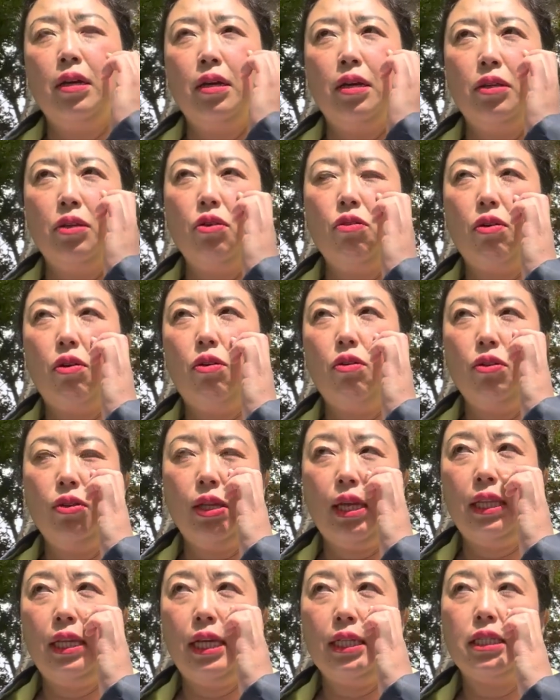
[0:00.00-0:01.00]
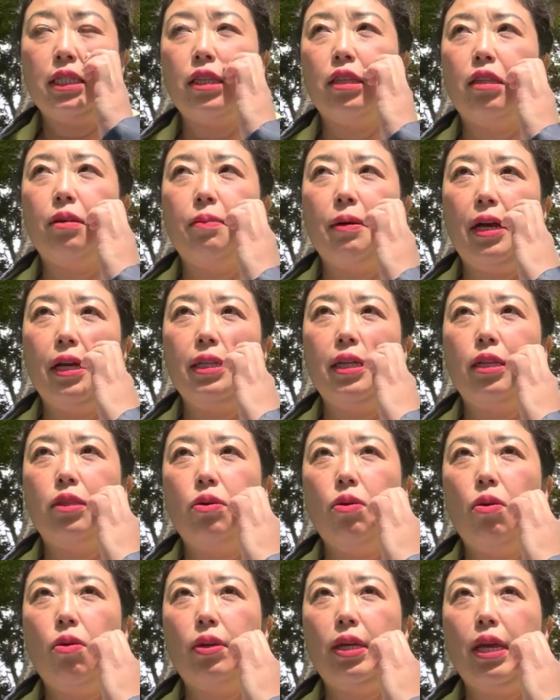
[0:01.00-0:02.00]
要はコロナになっちゃった場合だ
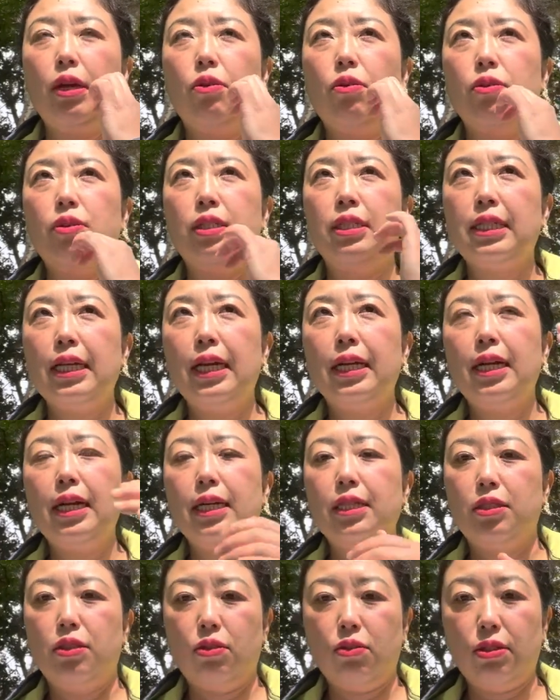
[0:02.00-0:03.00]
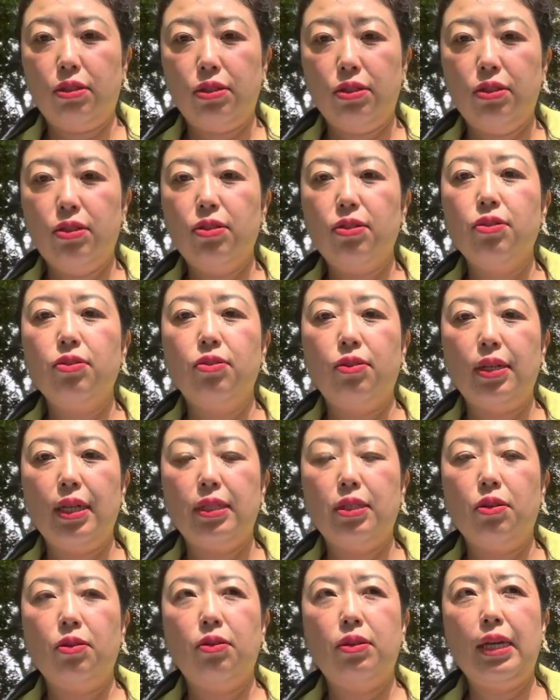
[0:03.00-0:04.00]
と結構23ヶ月とか続くのね
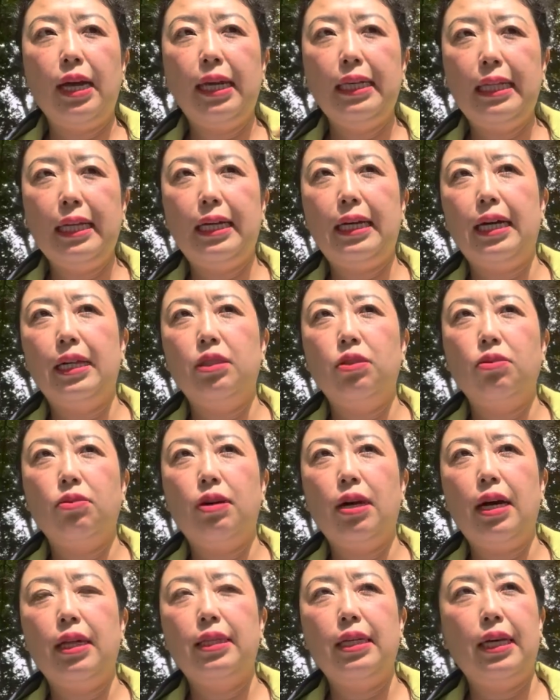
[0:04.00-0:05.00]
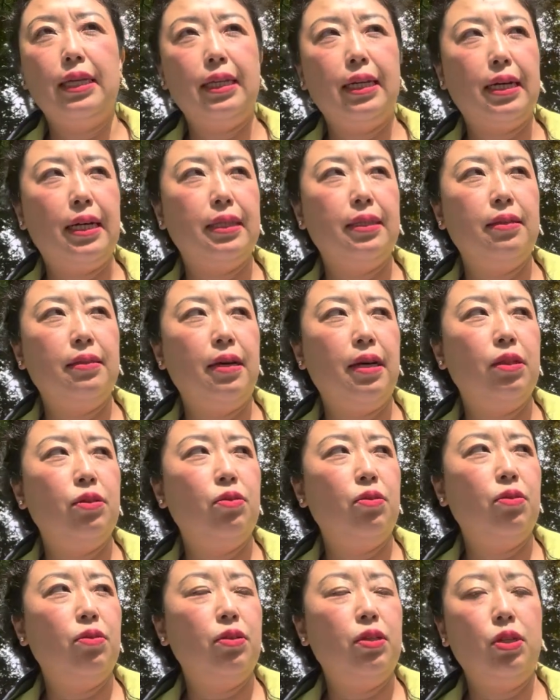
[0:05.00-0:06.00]
その怠惰感とか怠惰感あ
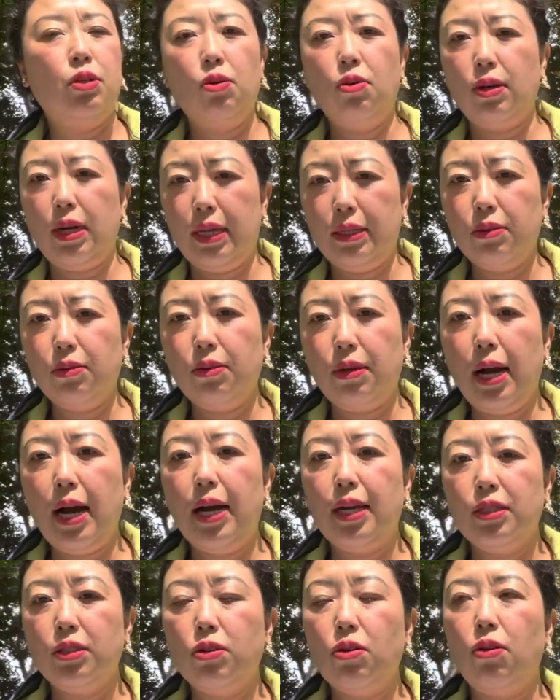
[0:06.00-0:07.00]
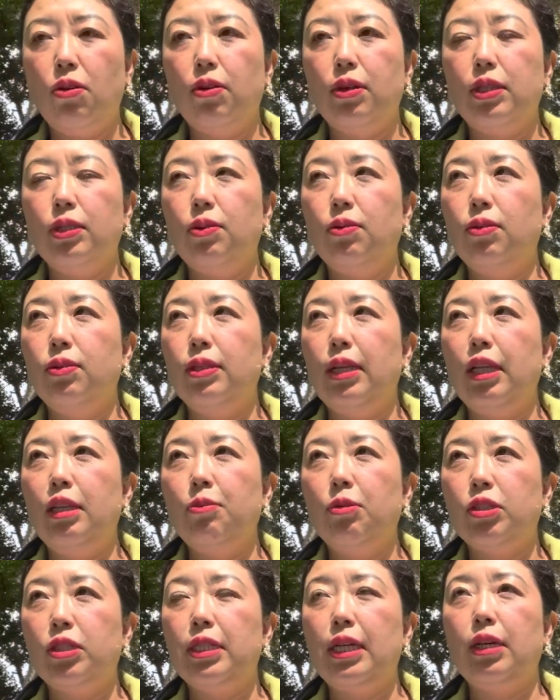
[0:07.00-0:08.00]
の疲労感とかそうあの何
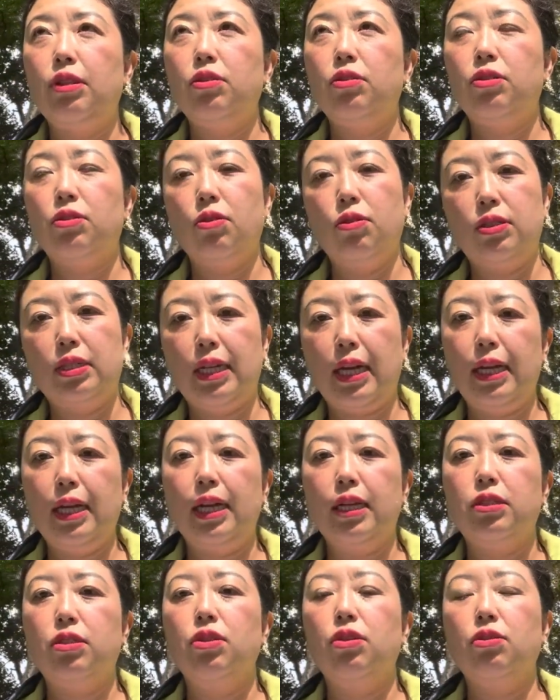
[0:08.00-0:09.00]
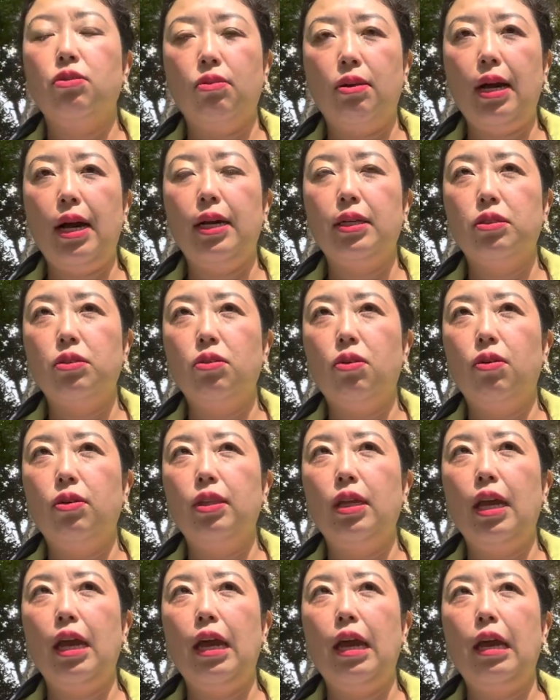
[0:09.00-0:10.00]
もしないのにすごい疲れやすいとかそう
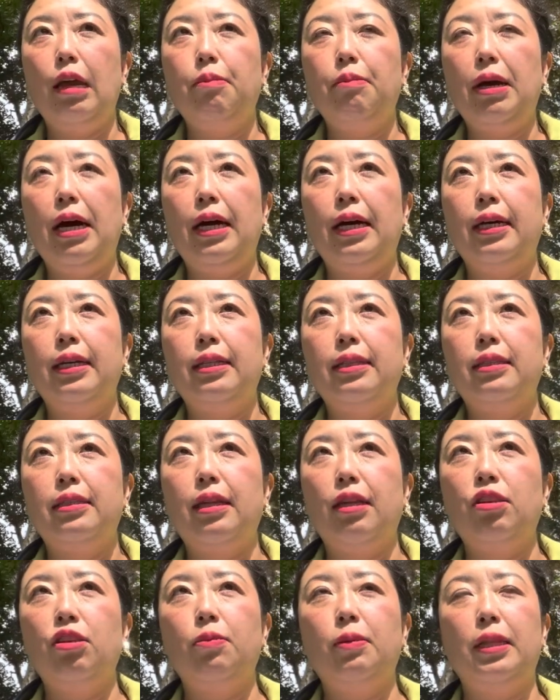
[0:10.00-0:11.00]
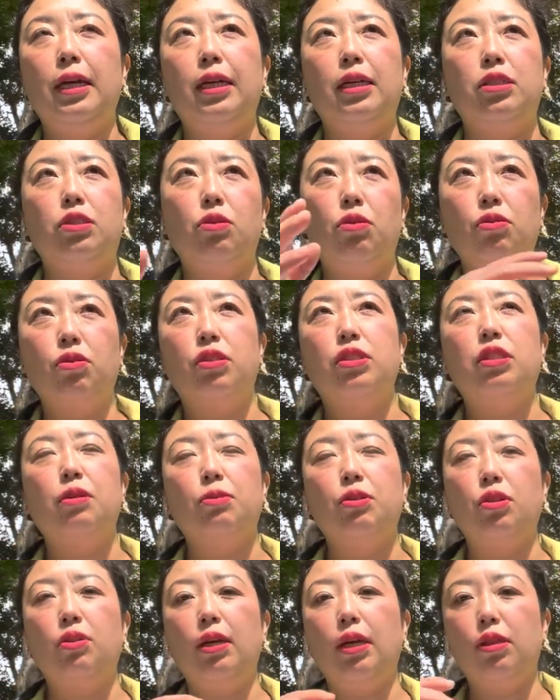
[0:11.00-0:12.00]
でまあ例えばなんか仕事して
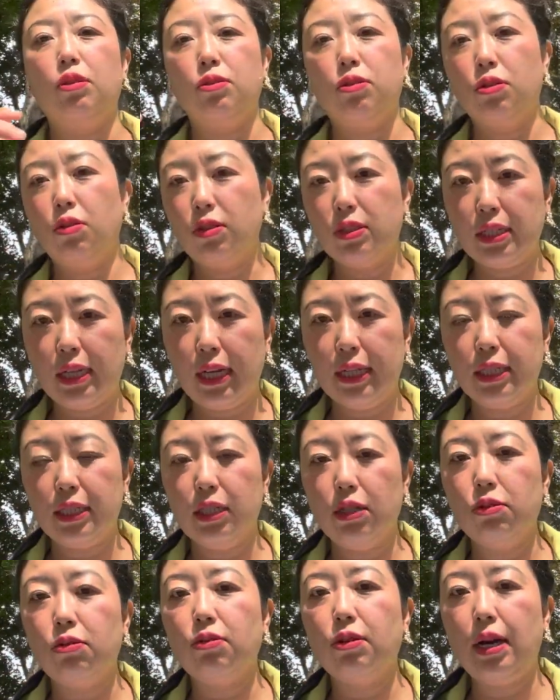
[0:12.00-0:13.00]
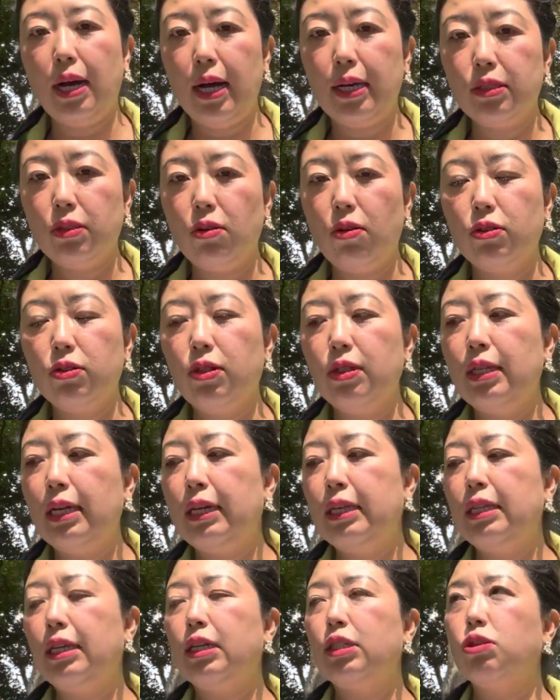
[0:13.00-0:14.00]
もその後すごい疲れちゃうとかそうそれな
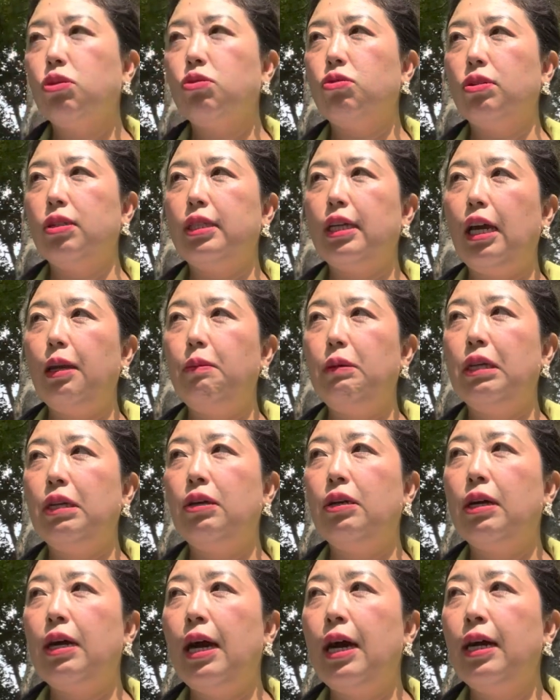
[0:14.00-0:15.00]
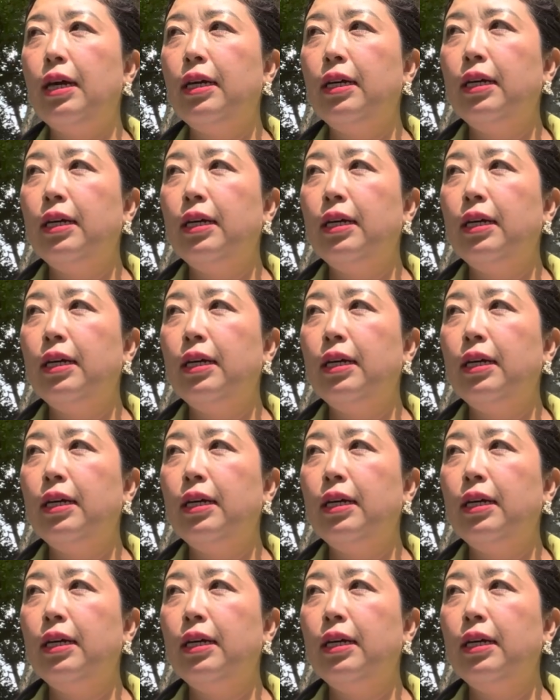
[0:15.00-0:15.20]
かなかちょっとねタイミングが